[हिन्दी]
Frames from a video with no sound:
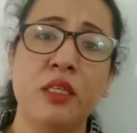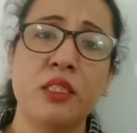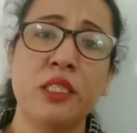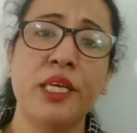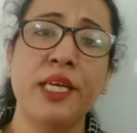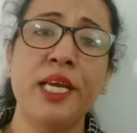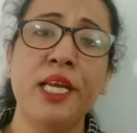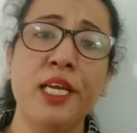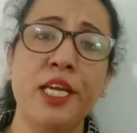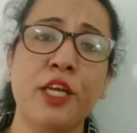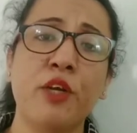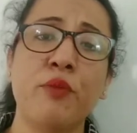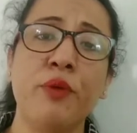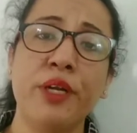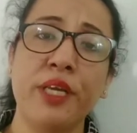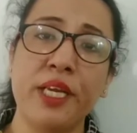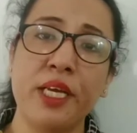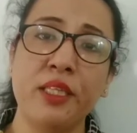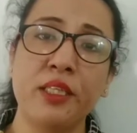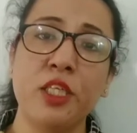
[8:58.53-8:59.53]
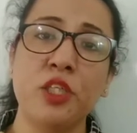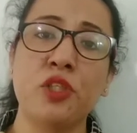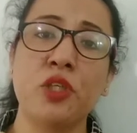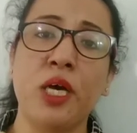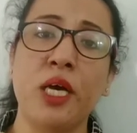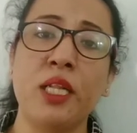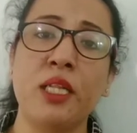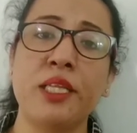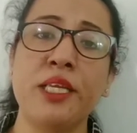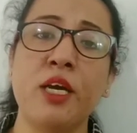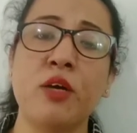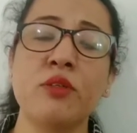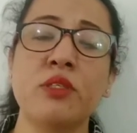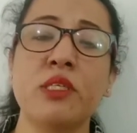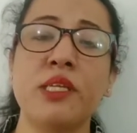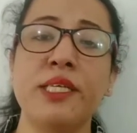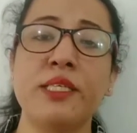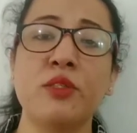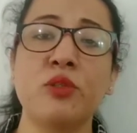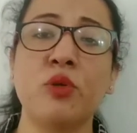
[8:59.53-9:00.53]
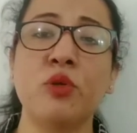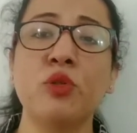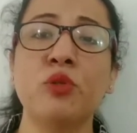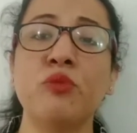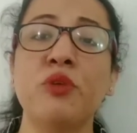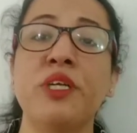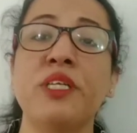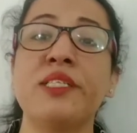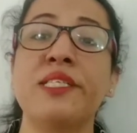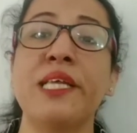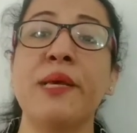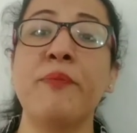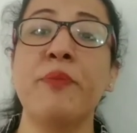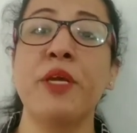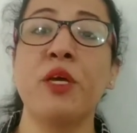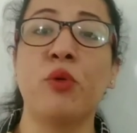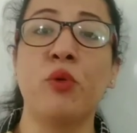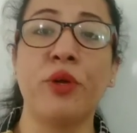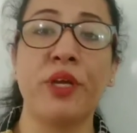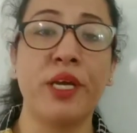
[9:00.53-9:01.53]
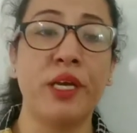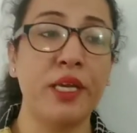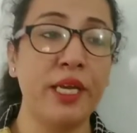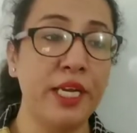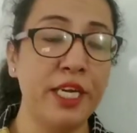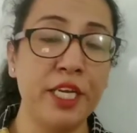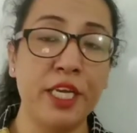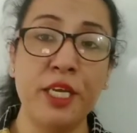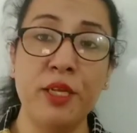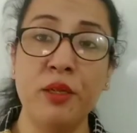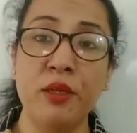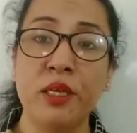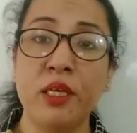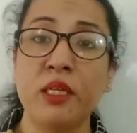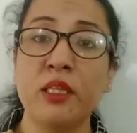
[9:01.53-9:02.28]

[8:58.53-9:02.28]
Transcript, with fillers: ठीक है लिक्विड के अंदर डाल दिया उस लेंस को तो वो डिसअपियर हो गया यानी कि